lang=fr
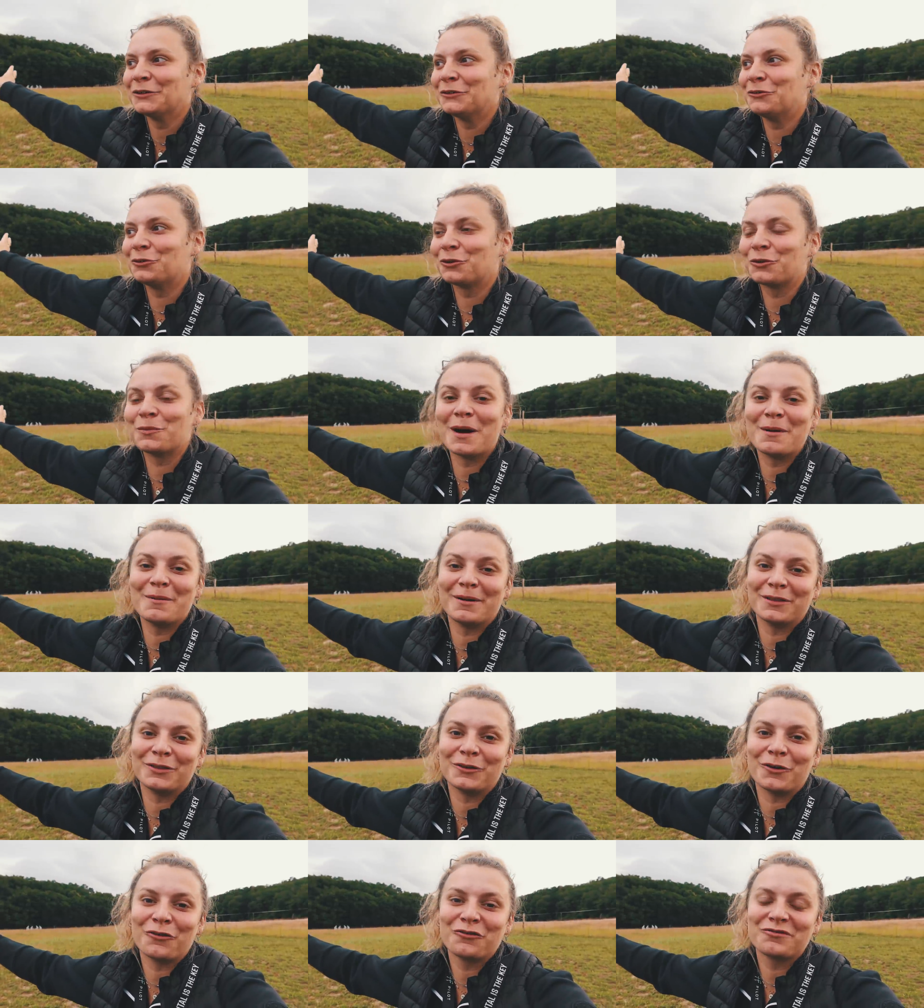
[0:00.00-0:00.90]
Donc bah
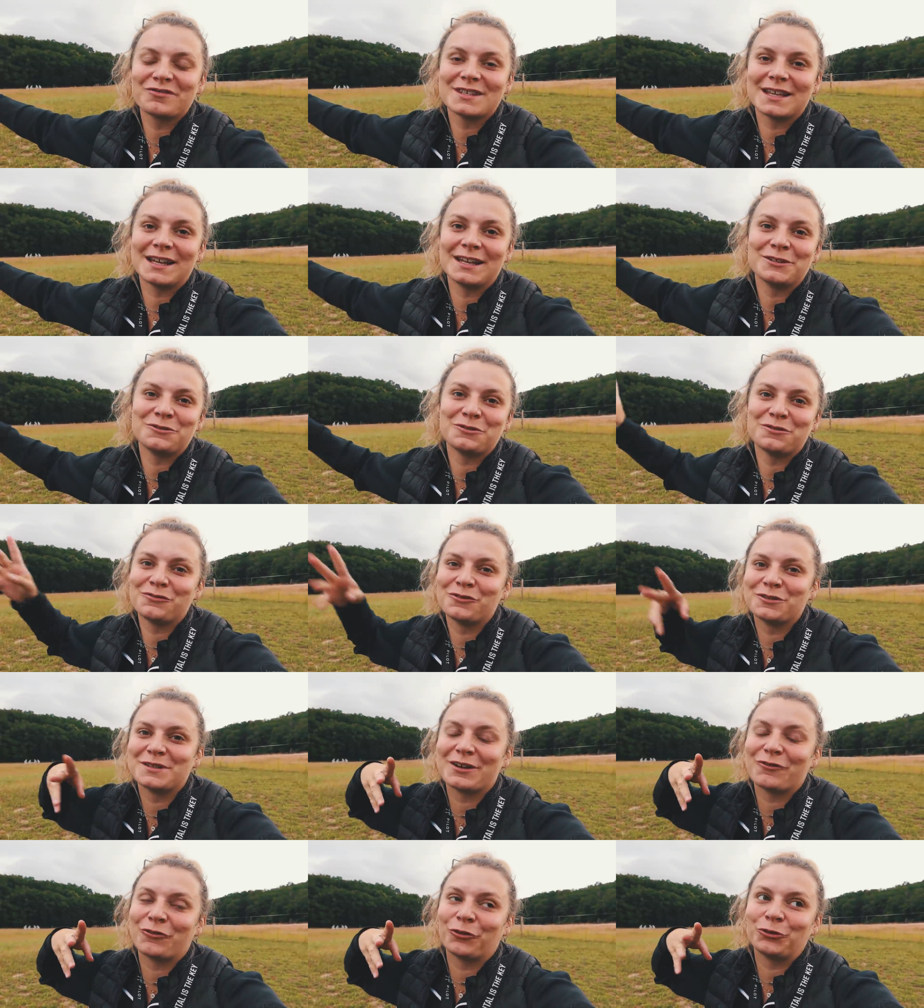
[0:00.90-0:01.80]
maintenant, vous allez suivre
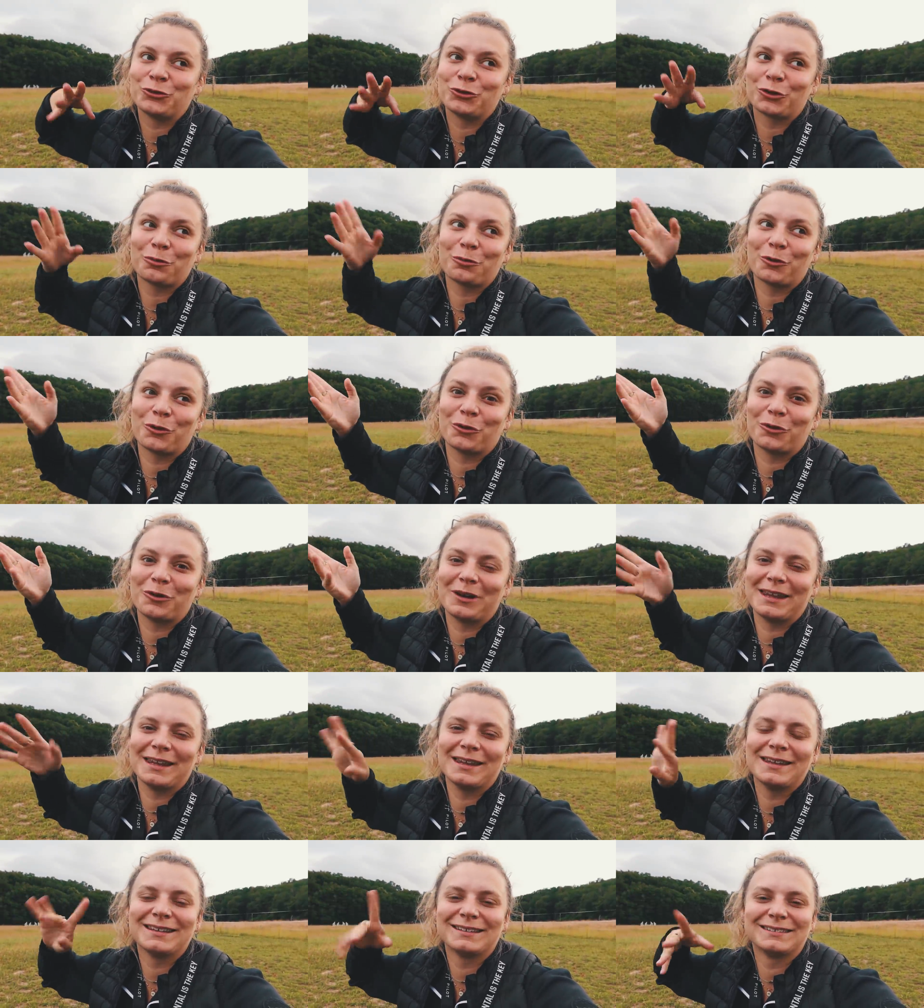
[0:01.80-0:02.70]
nos aventures pendant
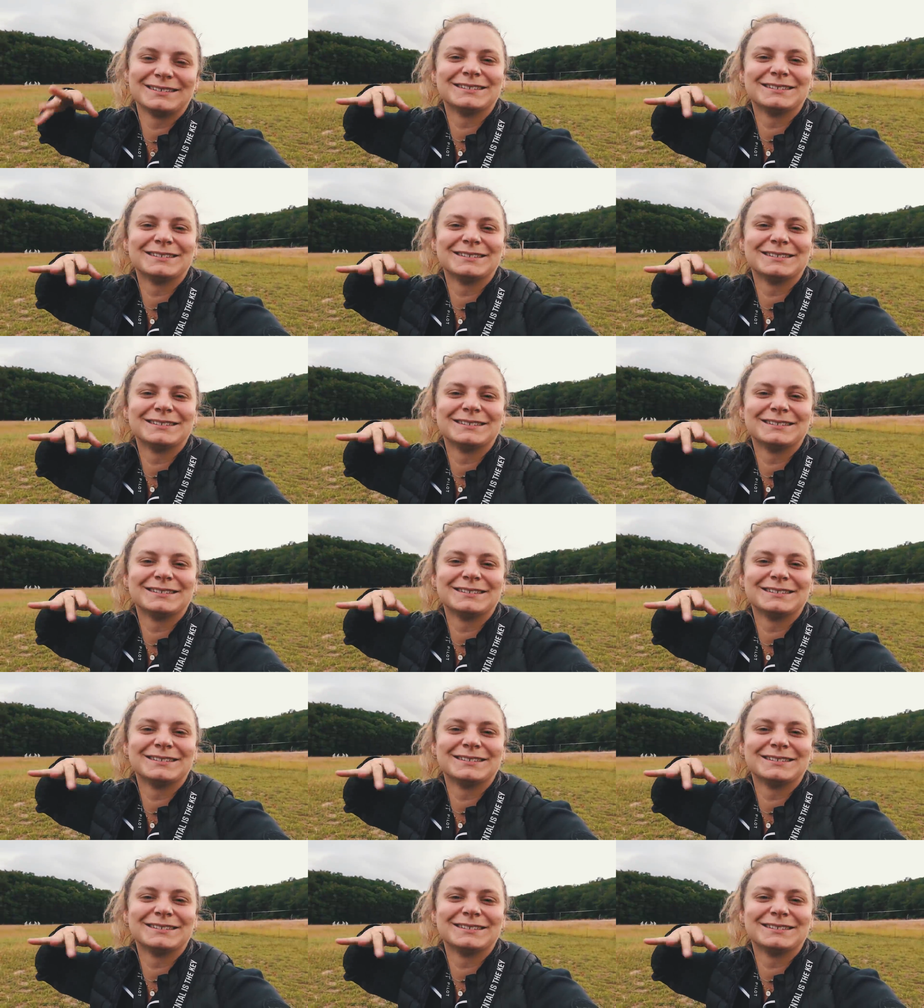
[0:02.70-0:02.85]
les,